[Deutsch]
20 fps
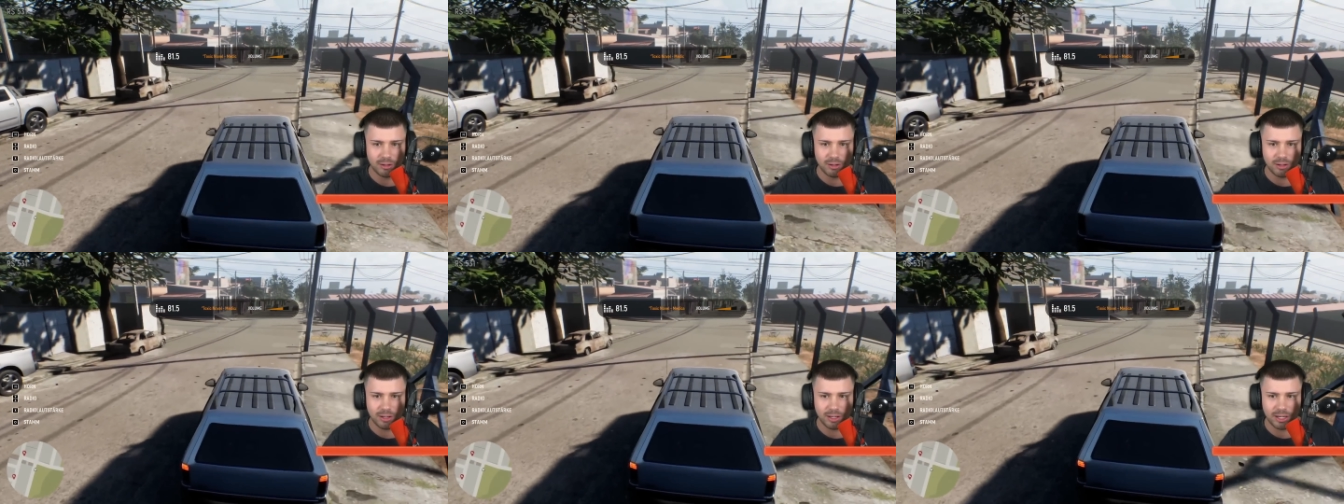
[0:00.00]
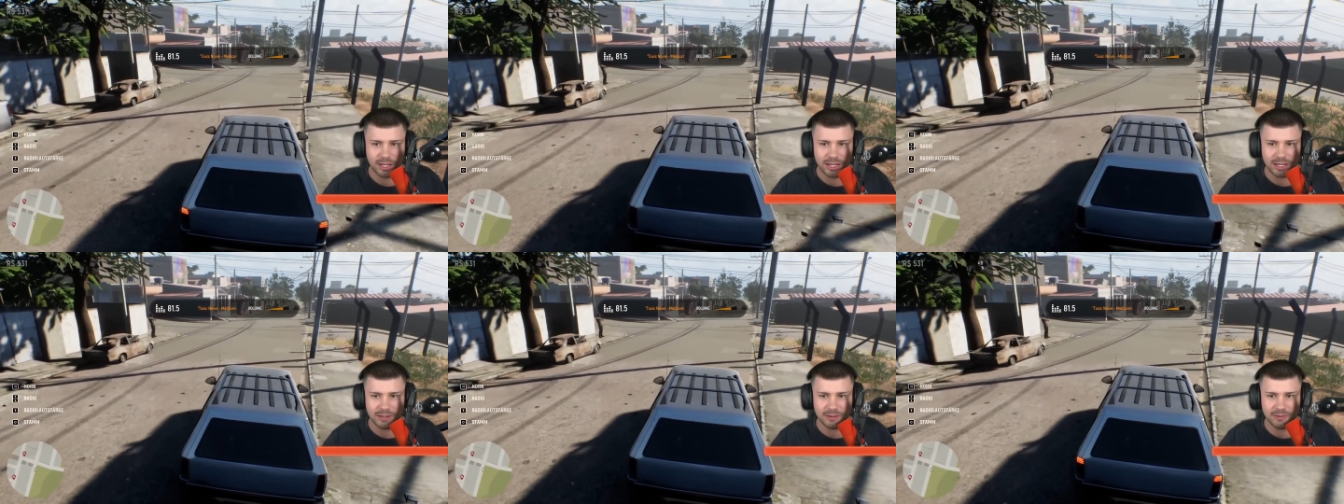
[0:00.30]

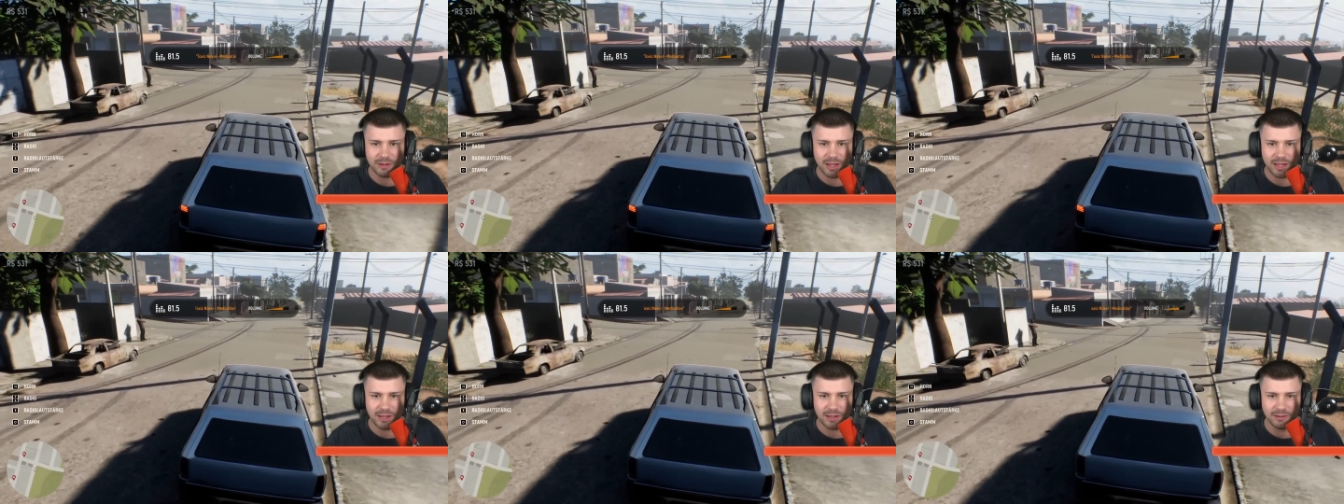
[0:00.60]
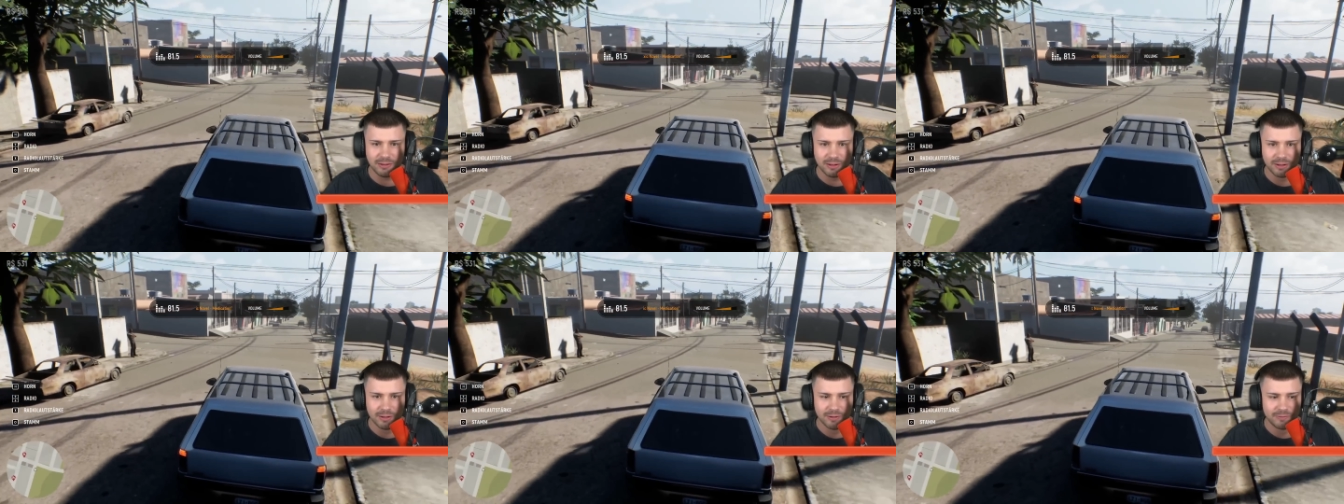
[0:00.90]
Ey, ey,
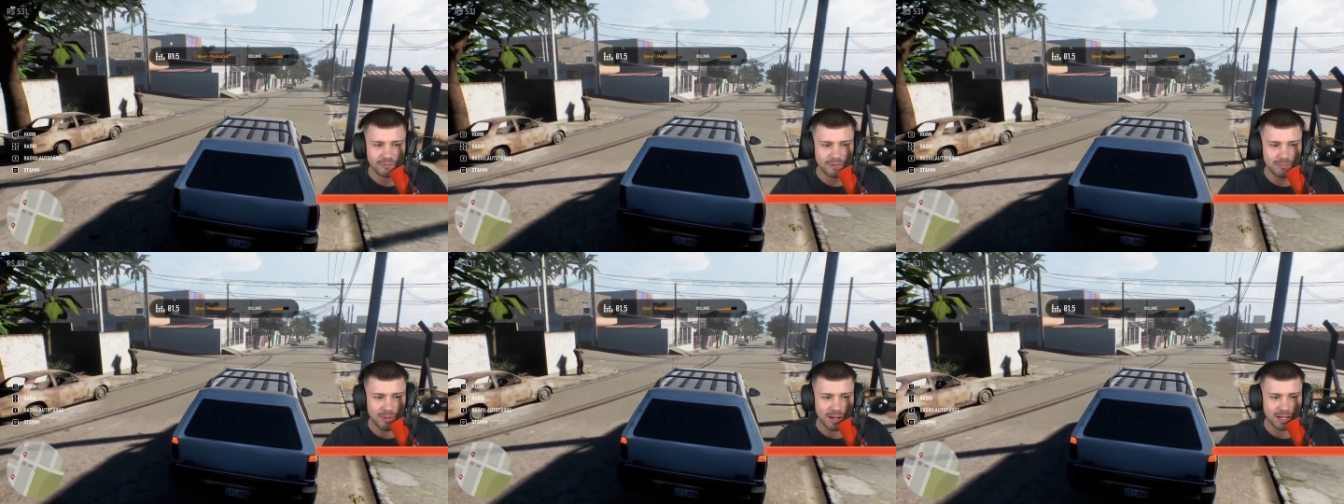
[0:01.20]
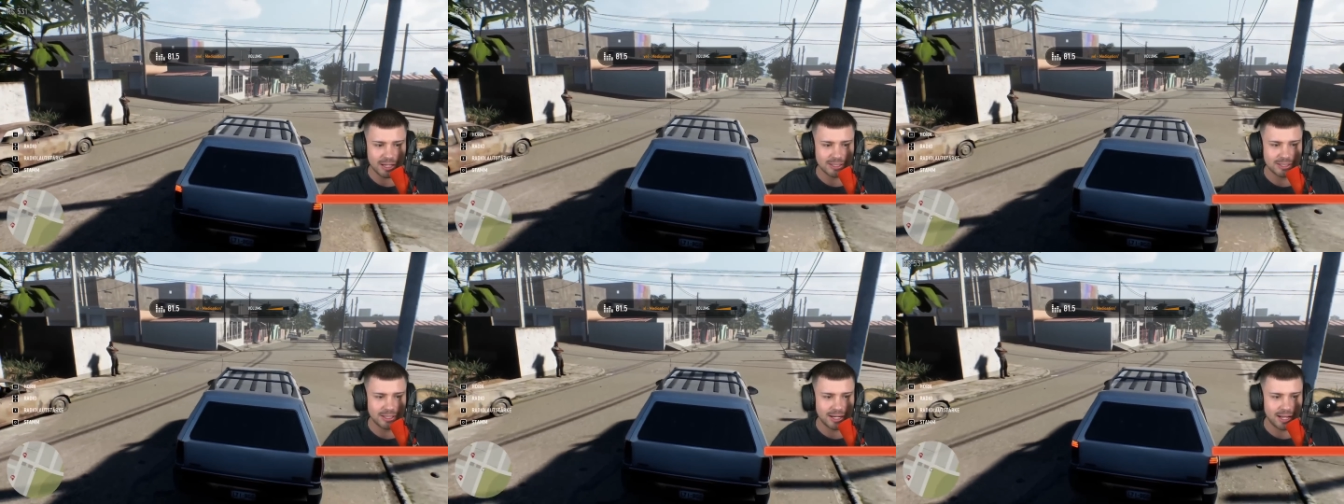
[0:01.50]
wie mache
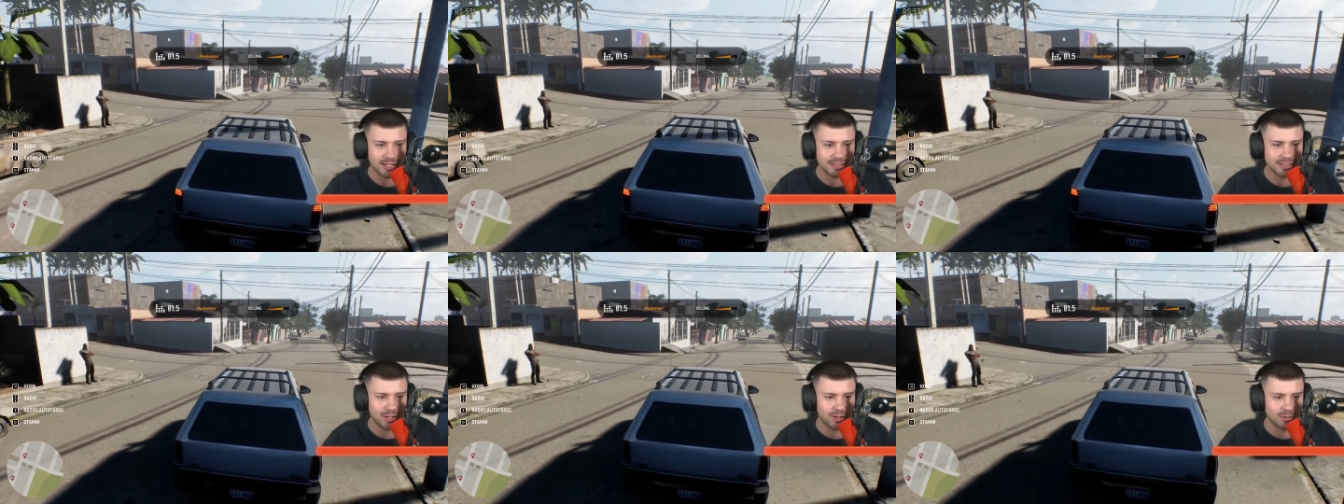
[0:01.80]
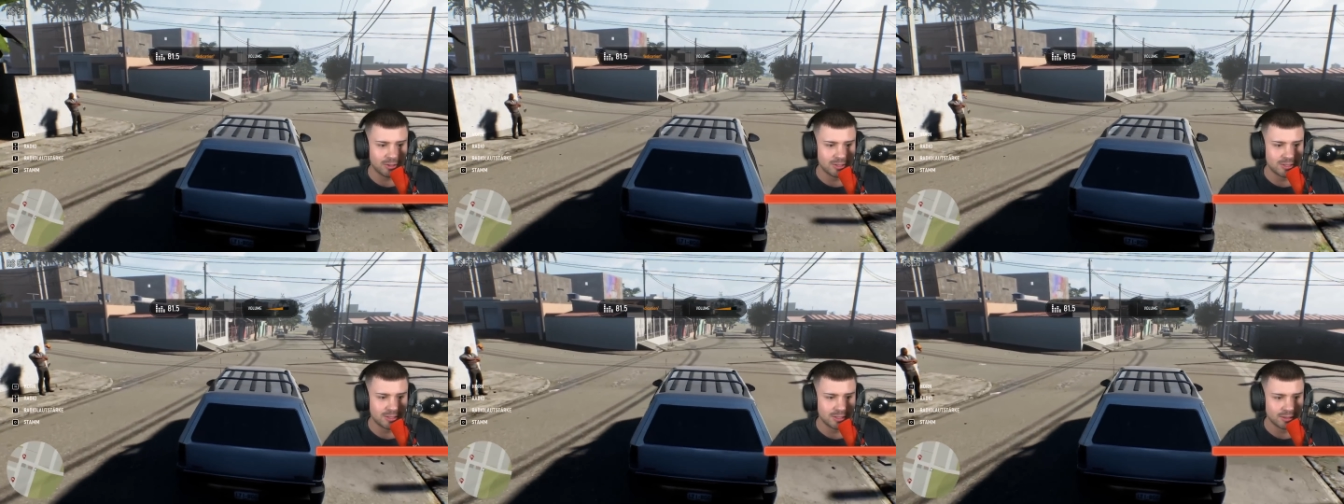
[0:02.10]
ich Radio
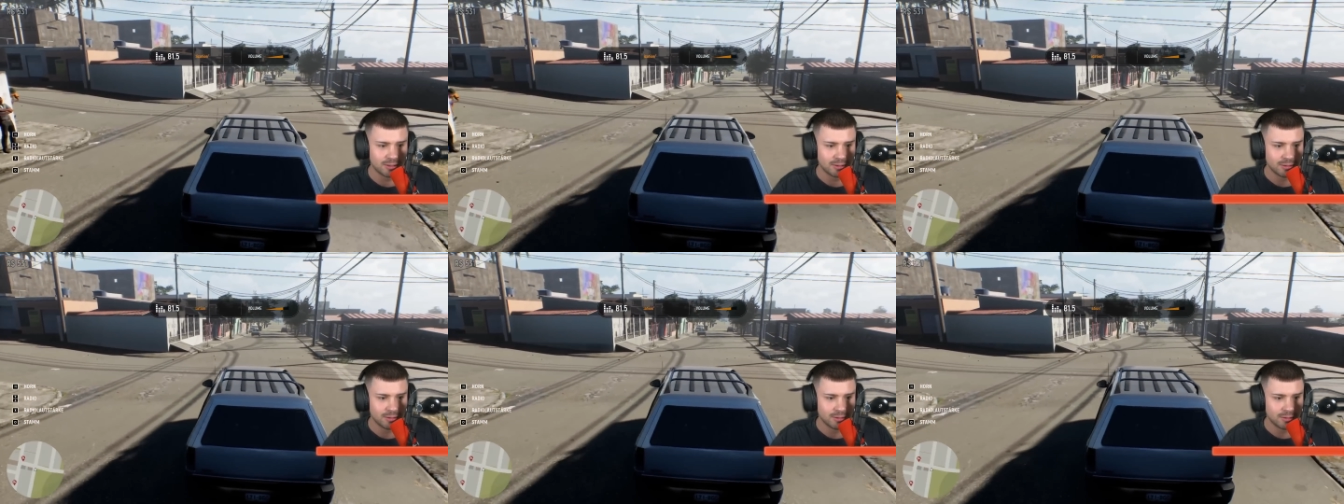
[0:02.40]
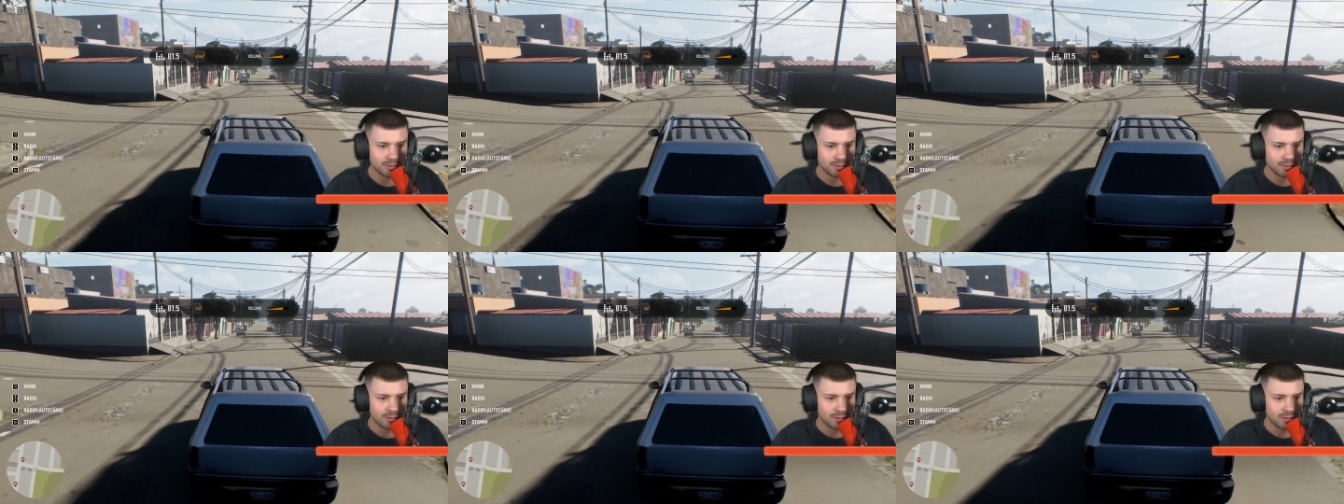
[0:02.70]
aus?
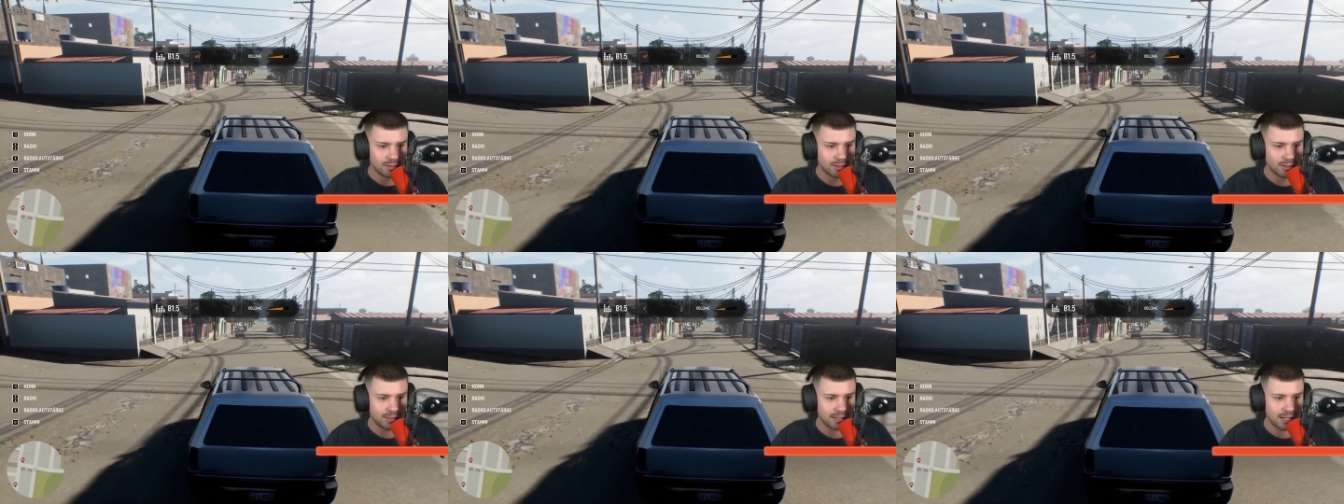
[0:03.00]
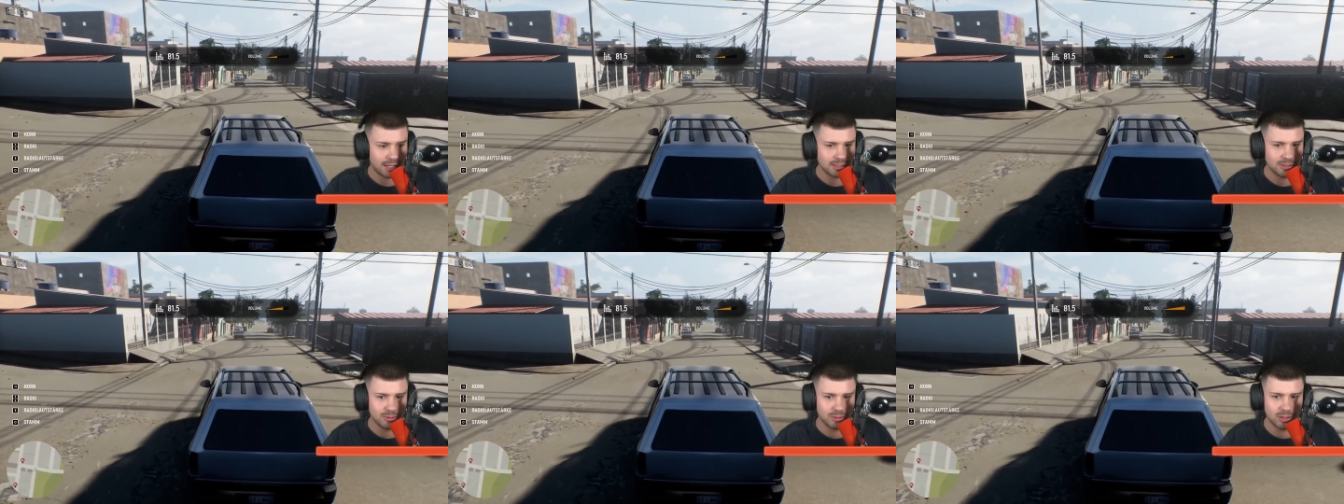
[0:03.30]

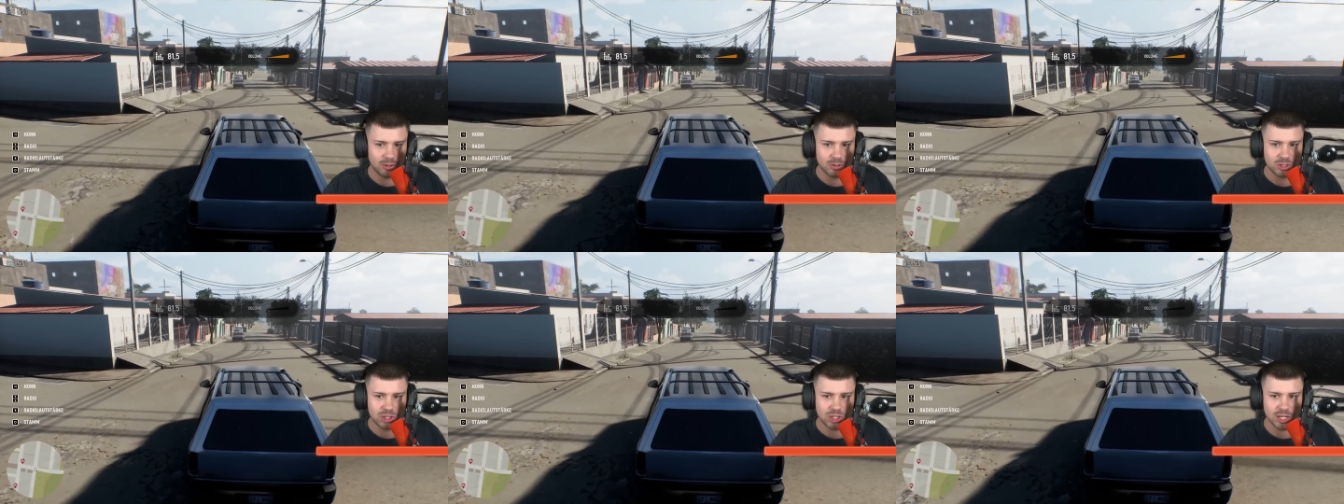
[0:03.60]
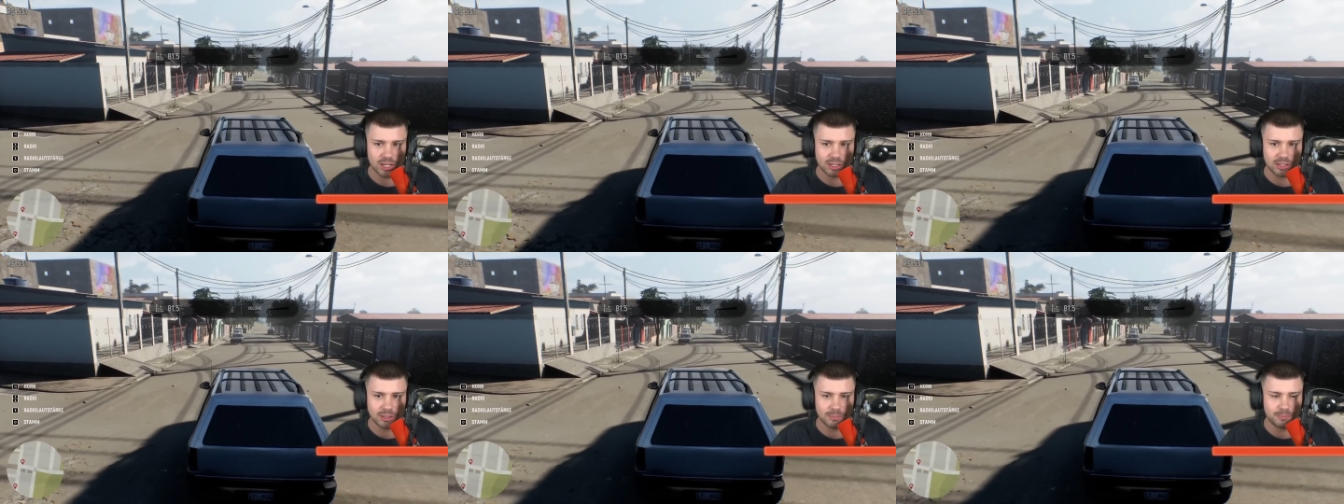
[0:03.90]
Radiolautstärke.